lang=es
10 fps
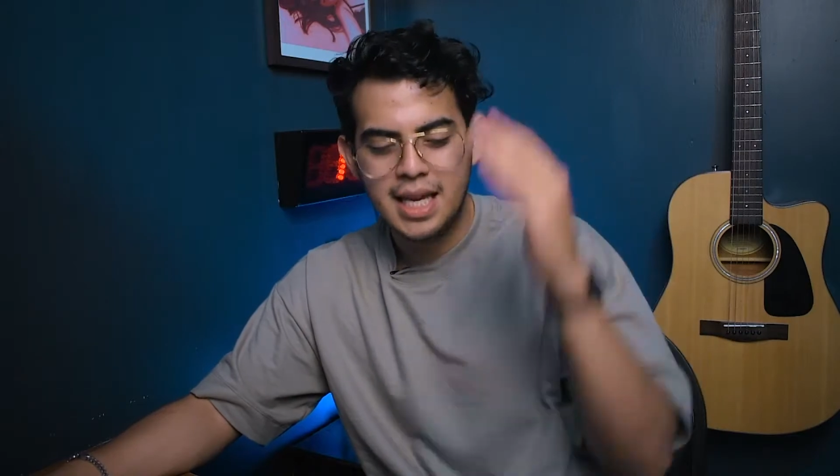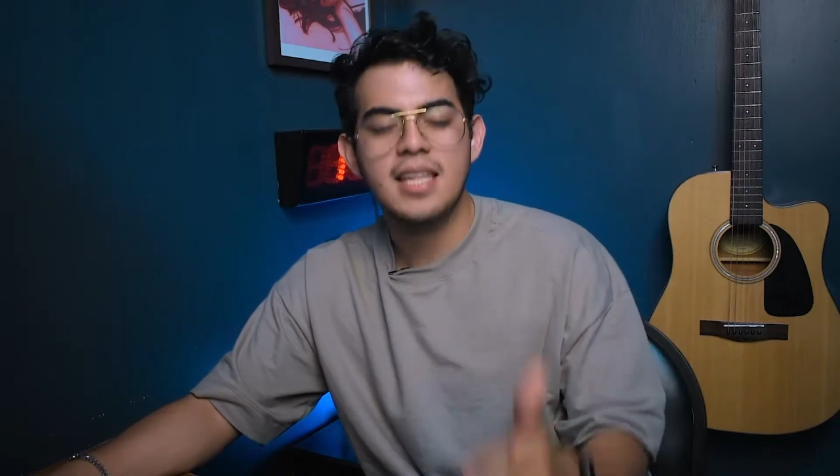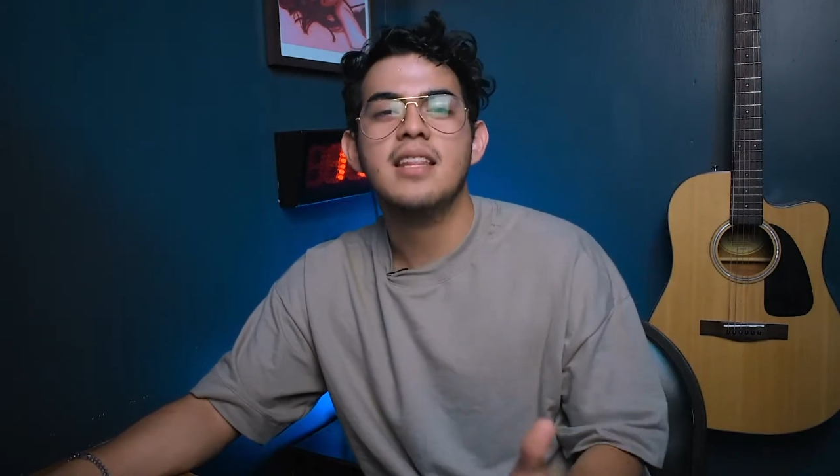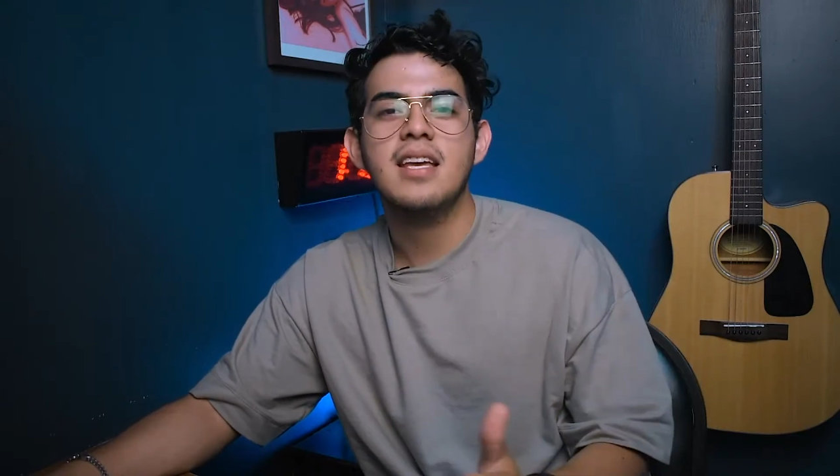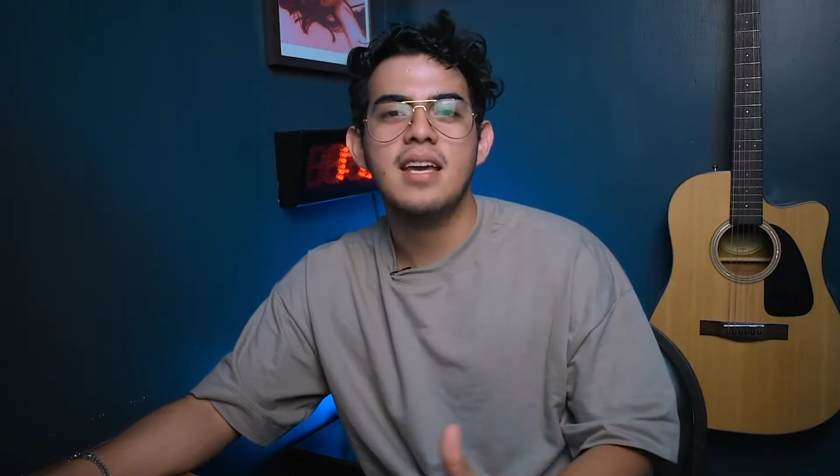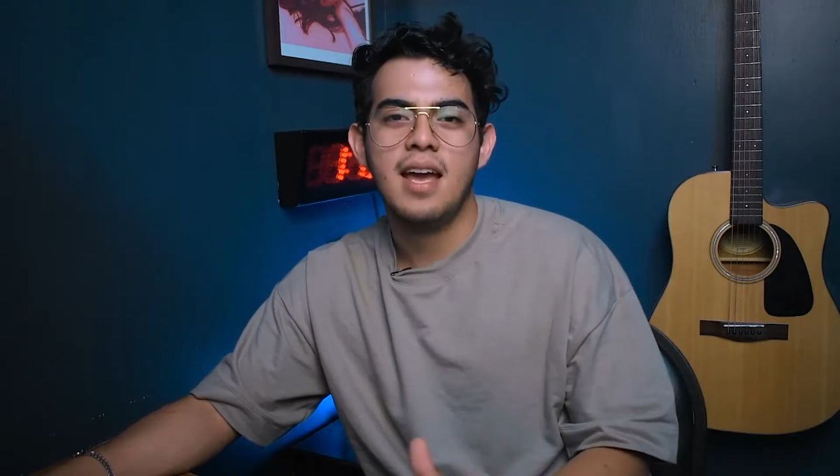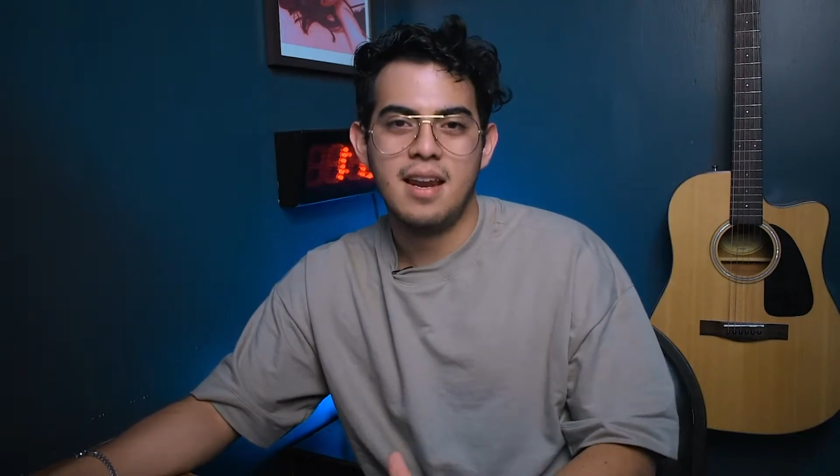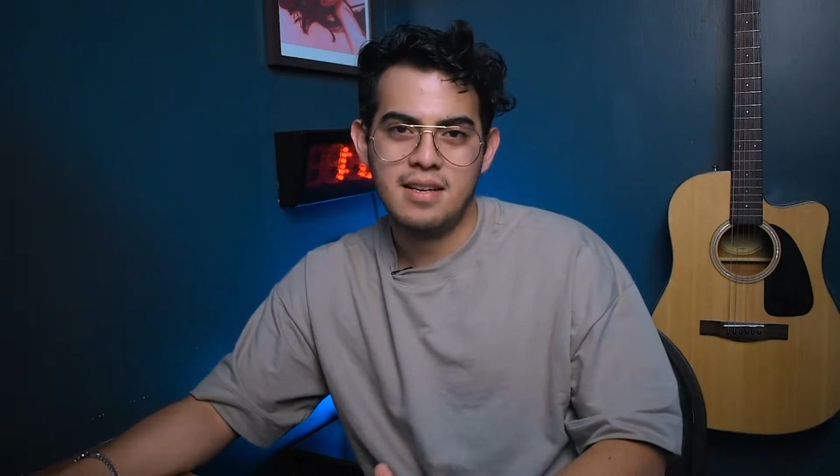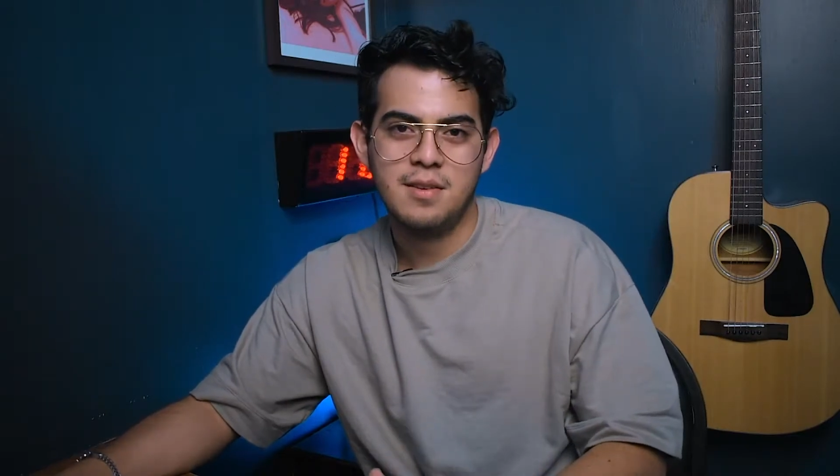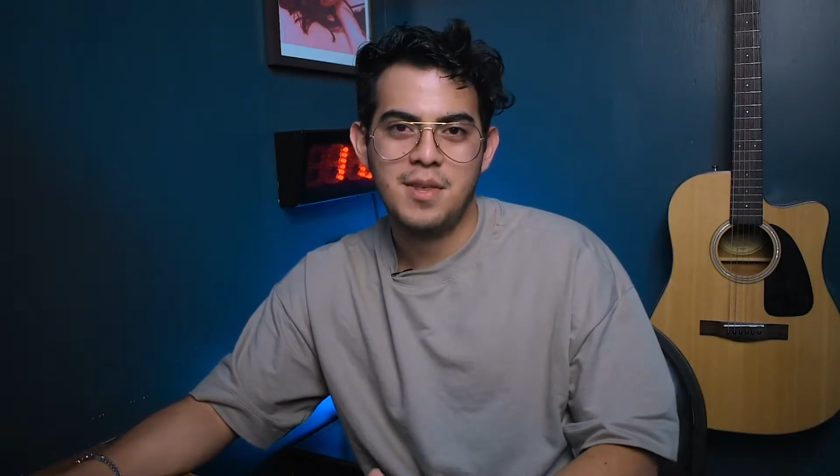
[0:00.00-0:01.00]
quédate
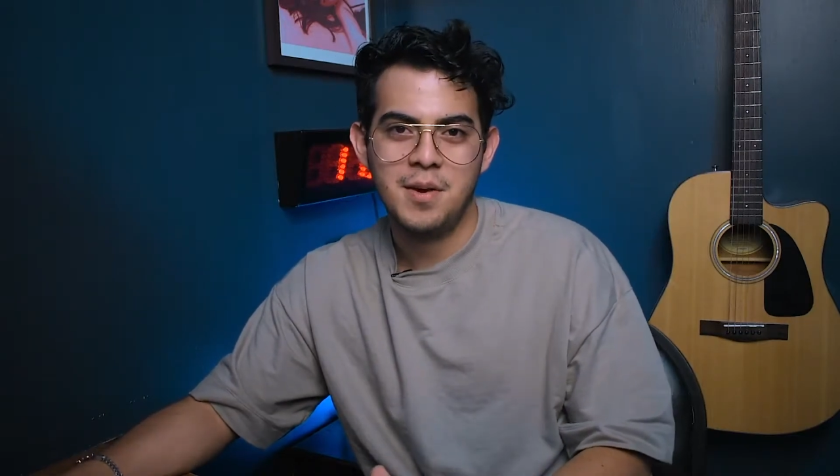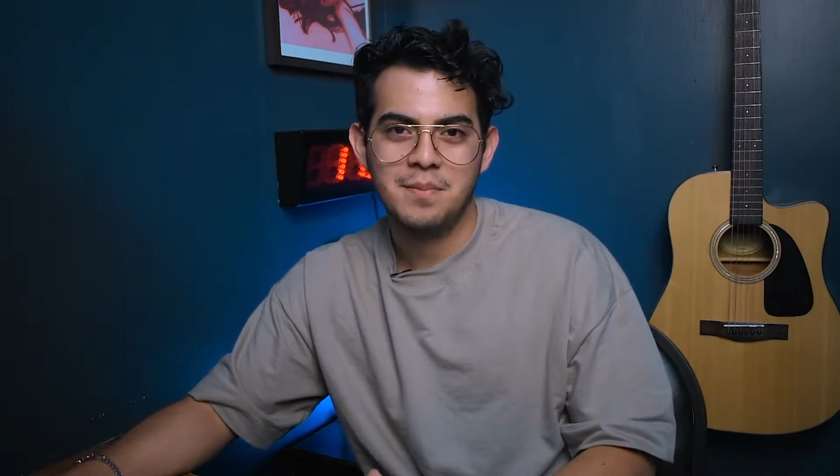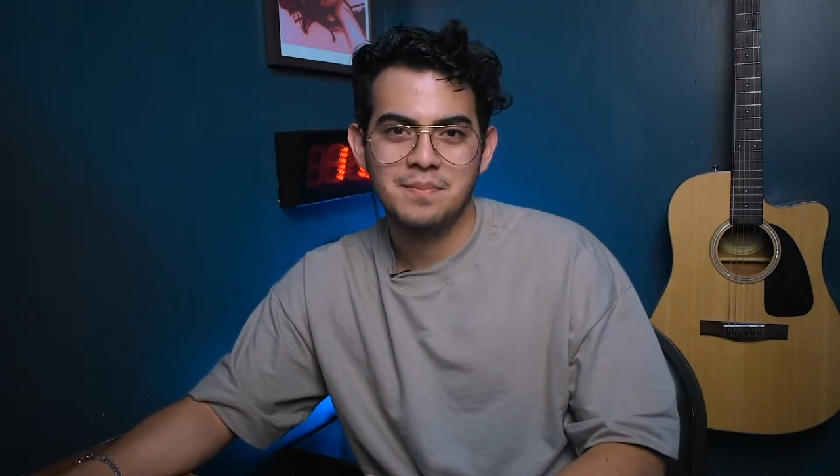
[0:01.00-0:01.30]
en este video.